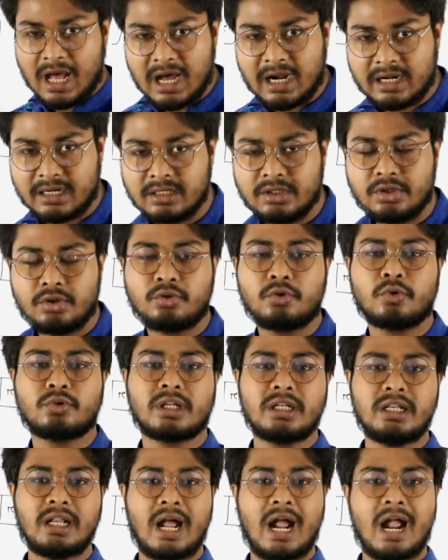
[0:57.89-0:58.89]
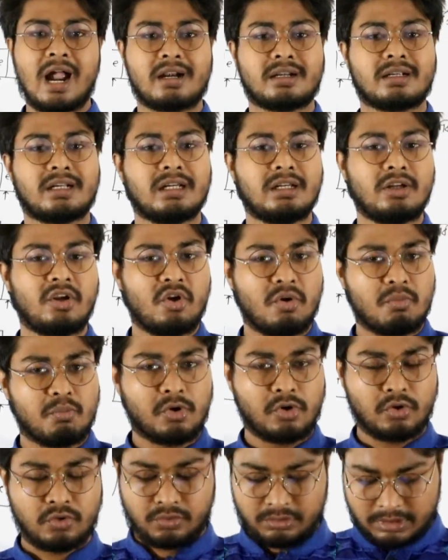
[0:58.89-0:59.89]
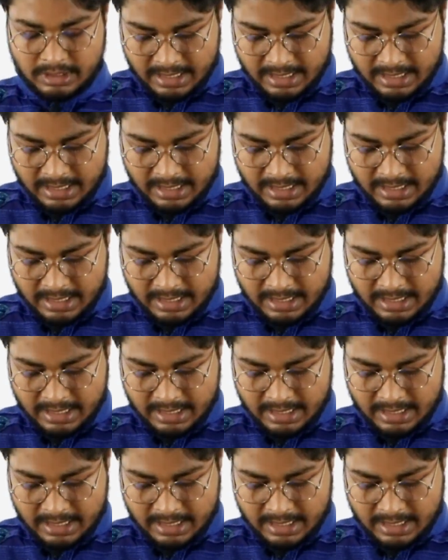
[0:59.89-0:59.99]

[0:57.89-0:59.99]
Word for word: আর টোটাল আটটা বর্ণ